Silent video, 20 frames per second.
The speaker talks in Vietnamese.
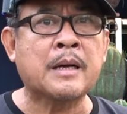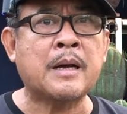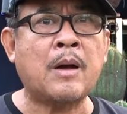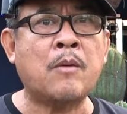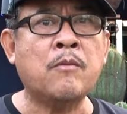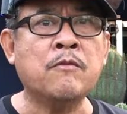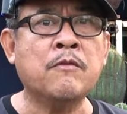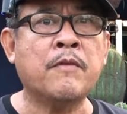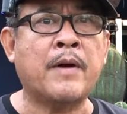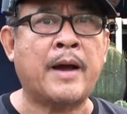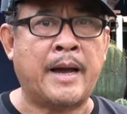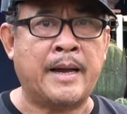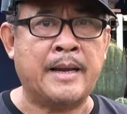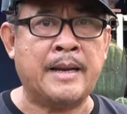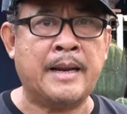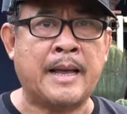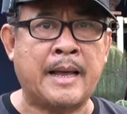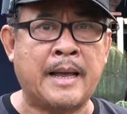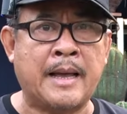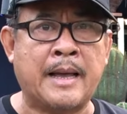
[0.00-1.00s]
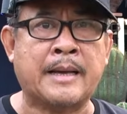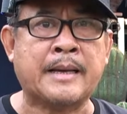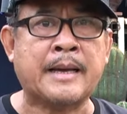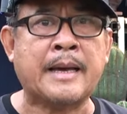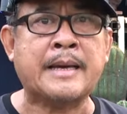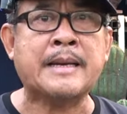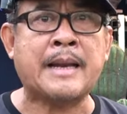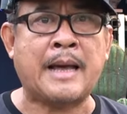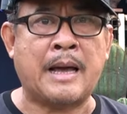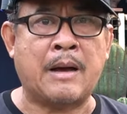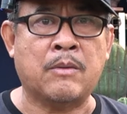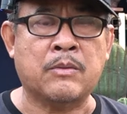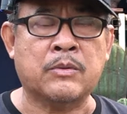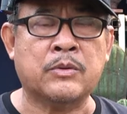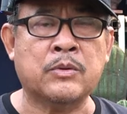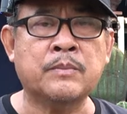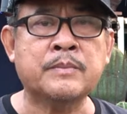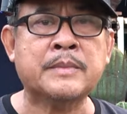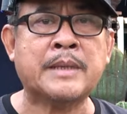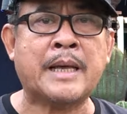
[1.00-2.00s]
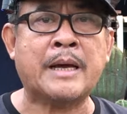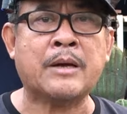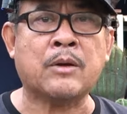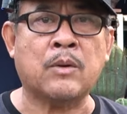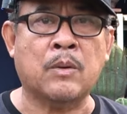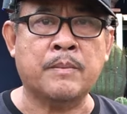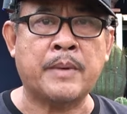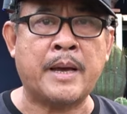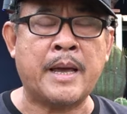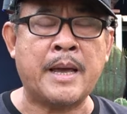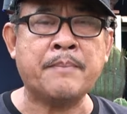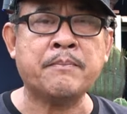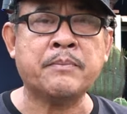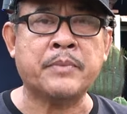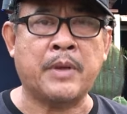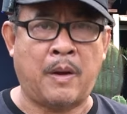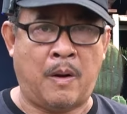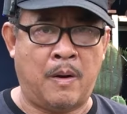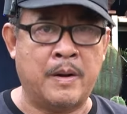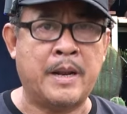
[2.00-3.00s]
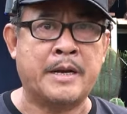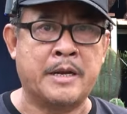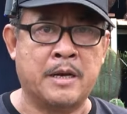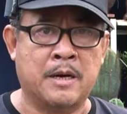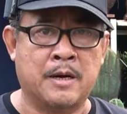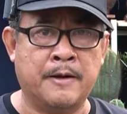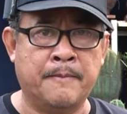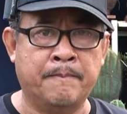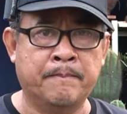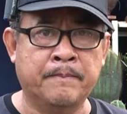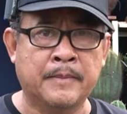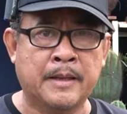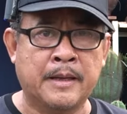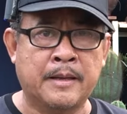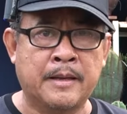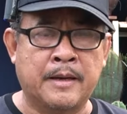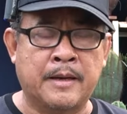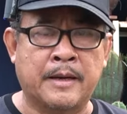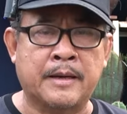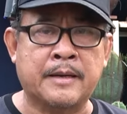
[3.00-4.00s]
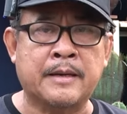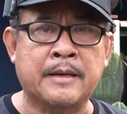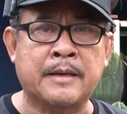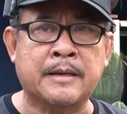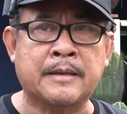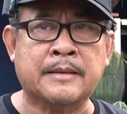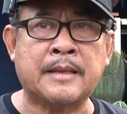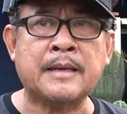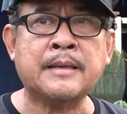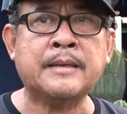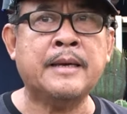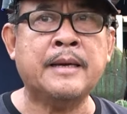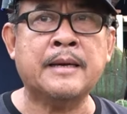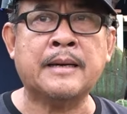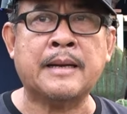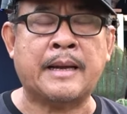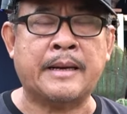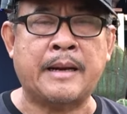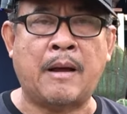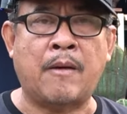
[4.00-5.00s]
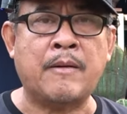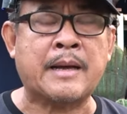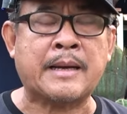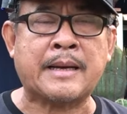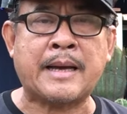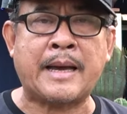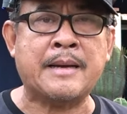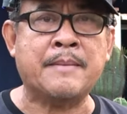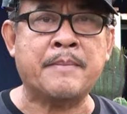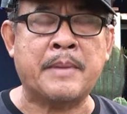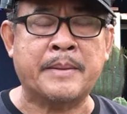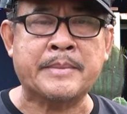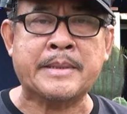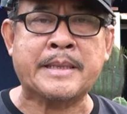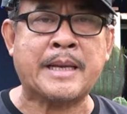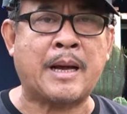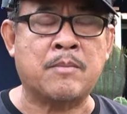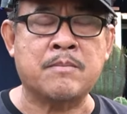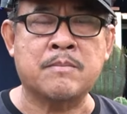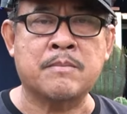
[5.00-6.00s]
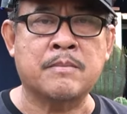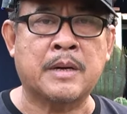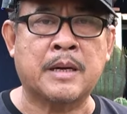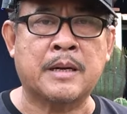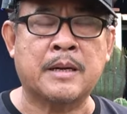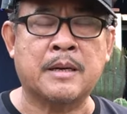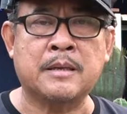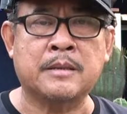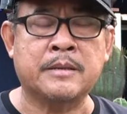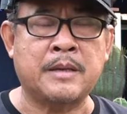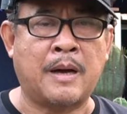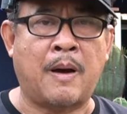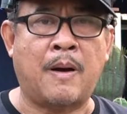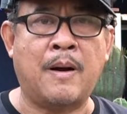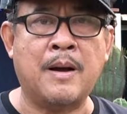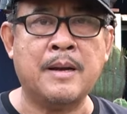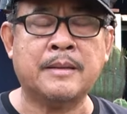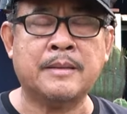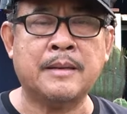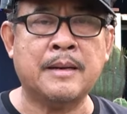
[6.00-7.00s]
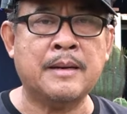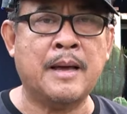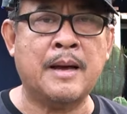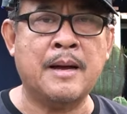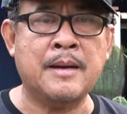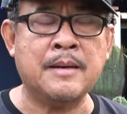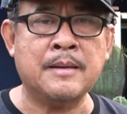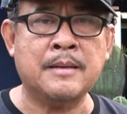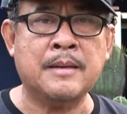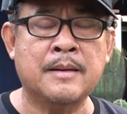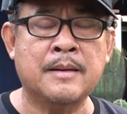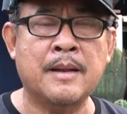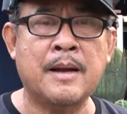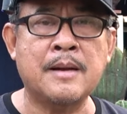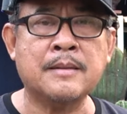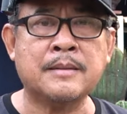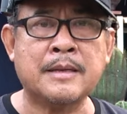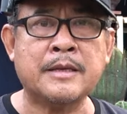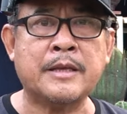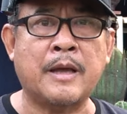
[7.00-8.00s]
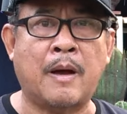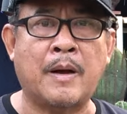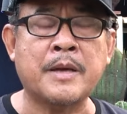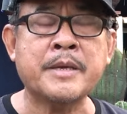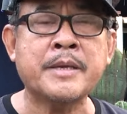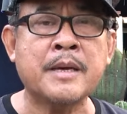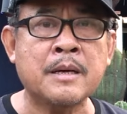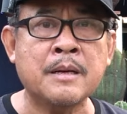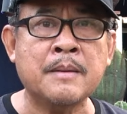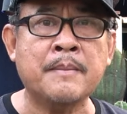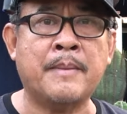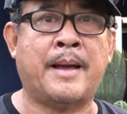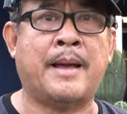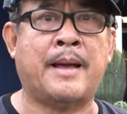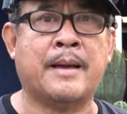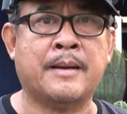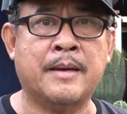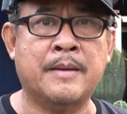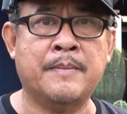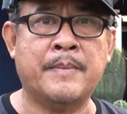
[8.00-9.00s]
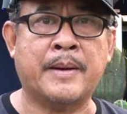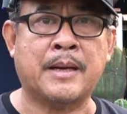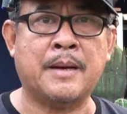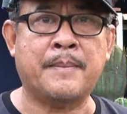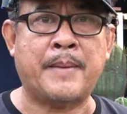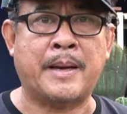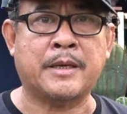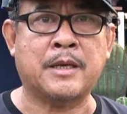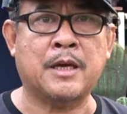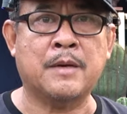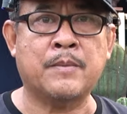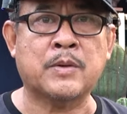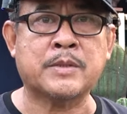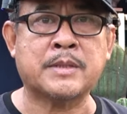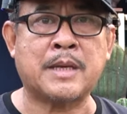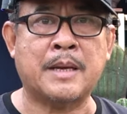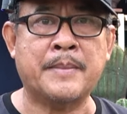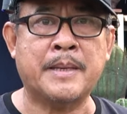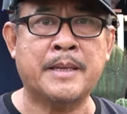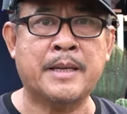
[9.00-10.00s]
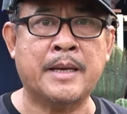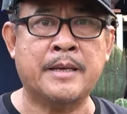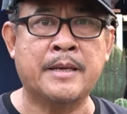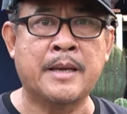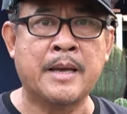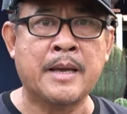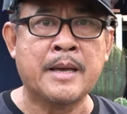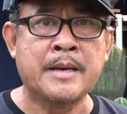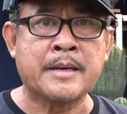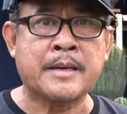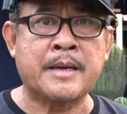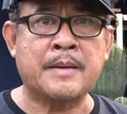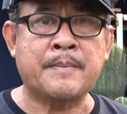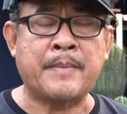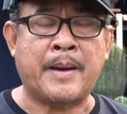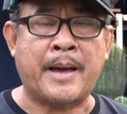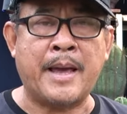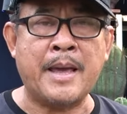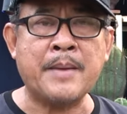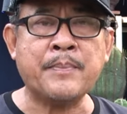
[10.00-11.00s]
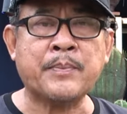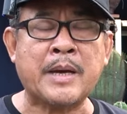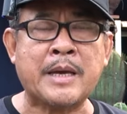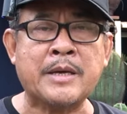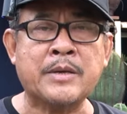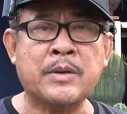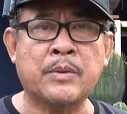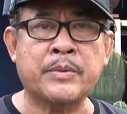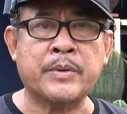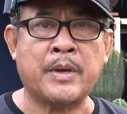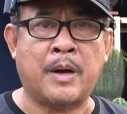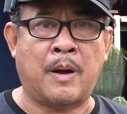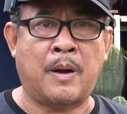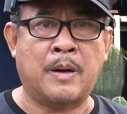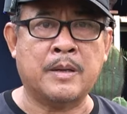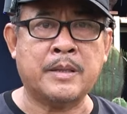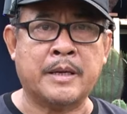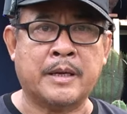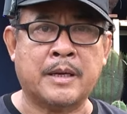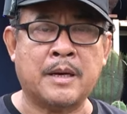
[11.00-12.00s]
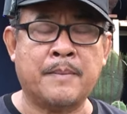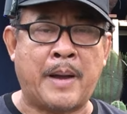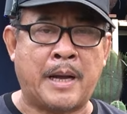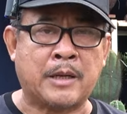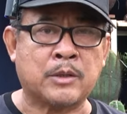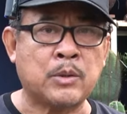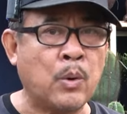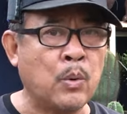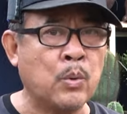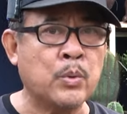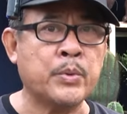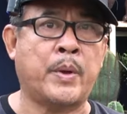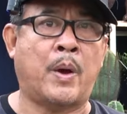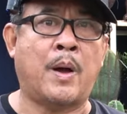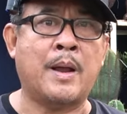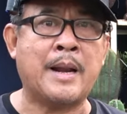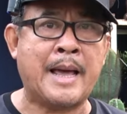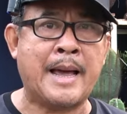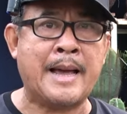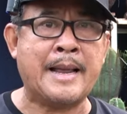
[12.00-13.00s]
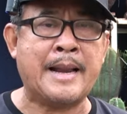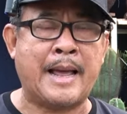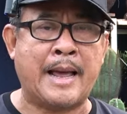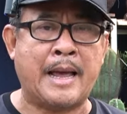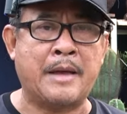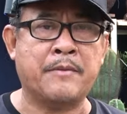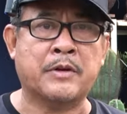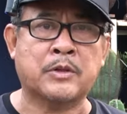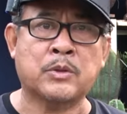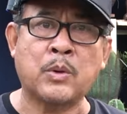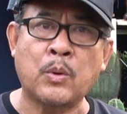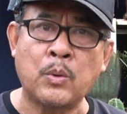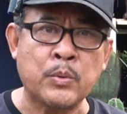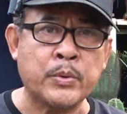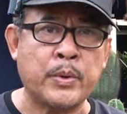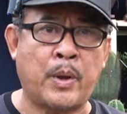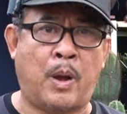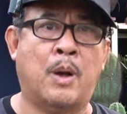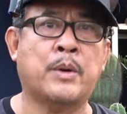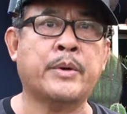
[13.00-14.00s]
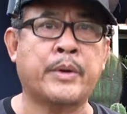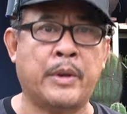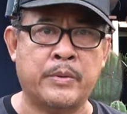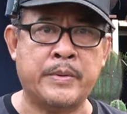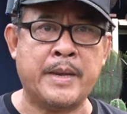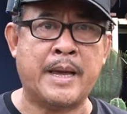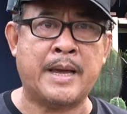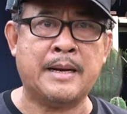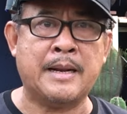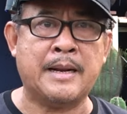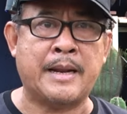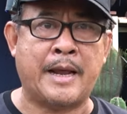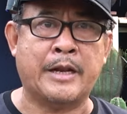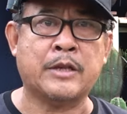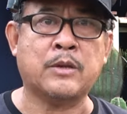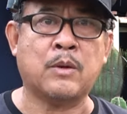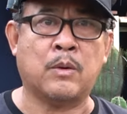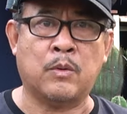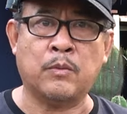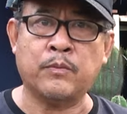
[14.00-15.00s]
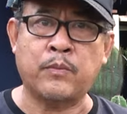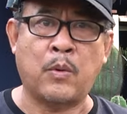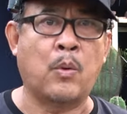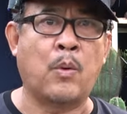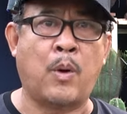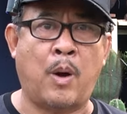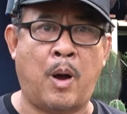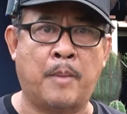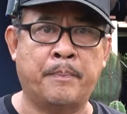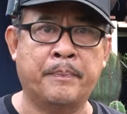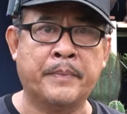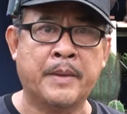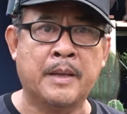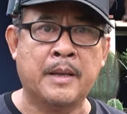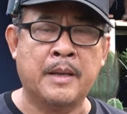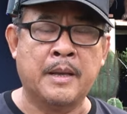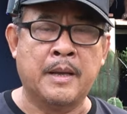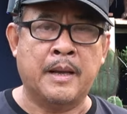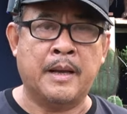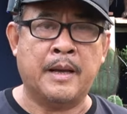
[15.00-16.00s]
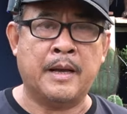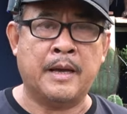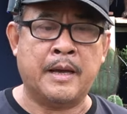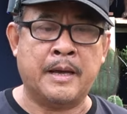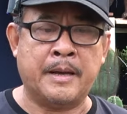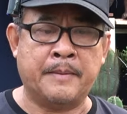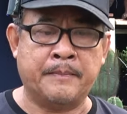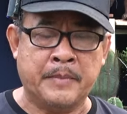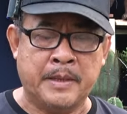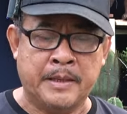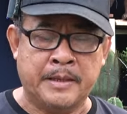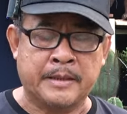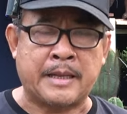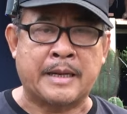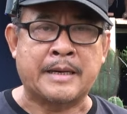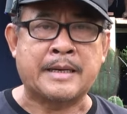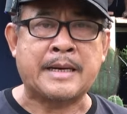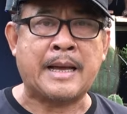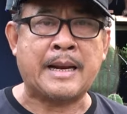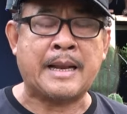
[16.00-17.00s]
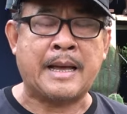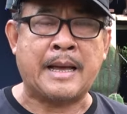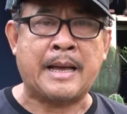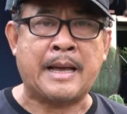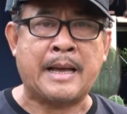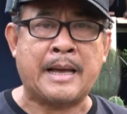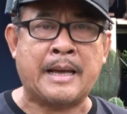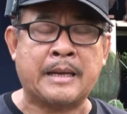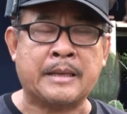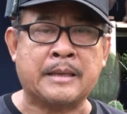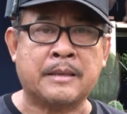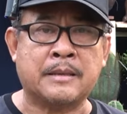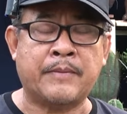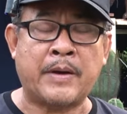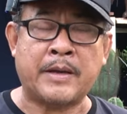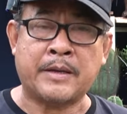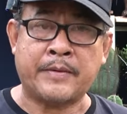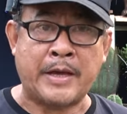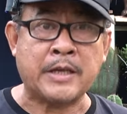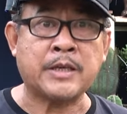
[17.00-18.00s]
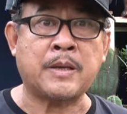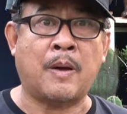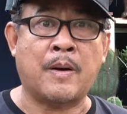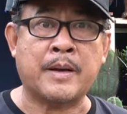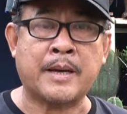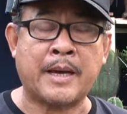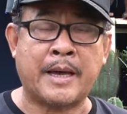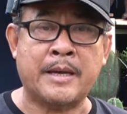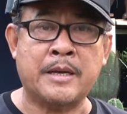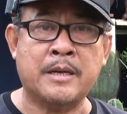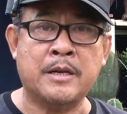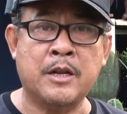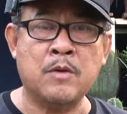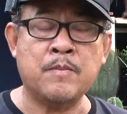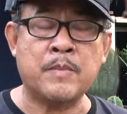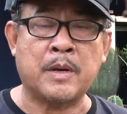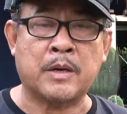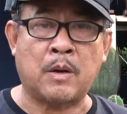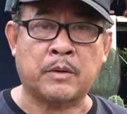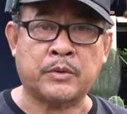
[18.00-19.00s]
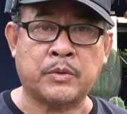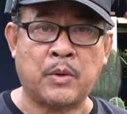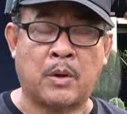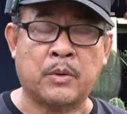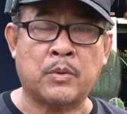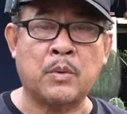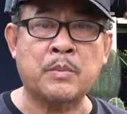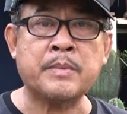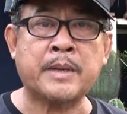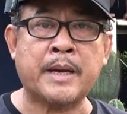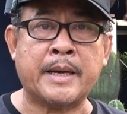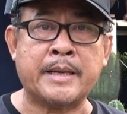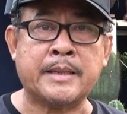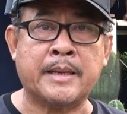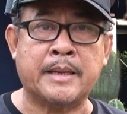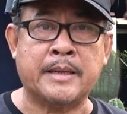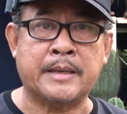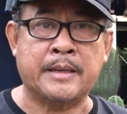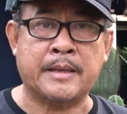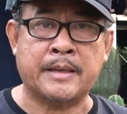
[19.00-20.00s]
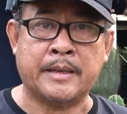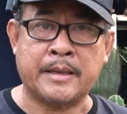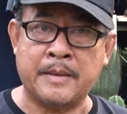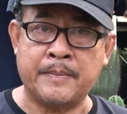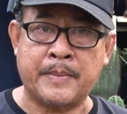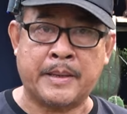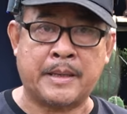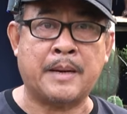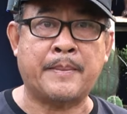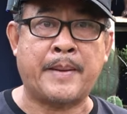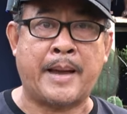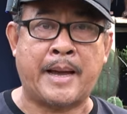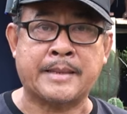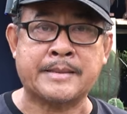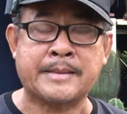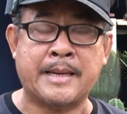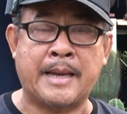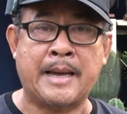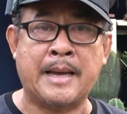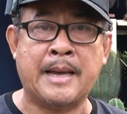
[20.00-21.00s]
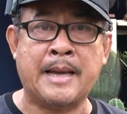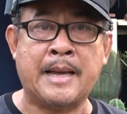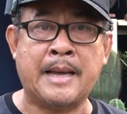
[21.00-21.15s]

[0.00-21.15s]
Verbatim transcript: không phải là cây nào chúng ta cũng ép nhỏ lại được thì tất nhiên là đổi là cây mình trồng mà nhỏ tới lớn lớn tới nhỏ nhưng mà khi mà các bạn chơi bonsai mini khi mà ép cây vô nhỏ thì các bạn thu nhỏ lá lại và thu nhỏ kiểu dáng nó lại để cho nó phù hợp à, thành ra là phải, phải chọn cây nếu mà đọc chọn đúng cây thì khi mà các bạn sẽ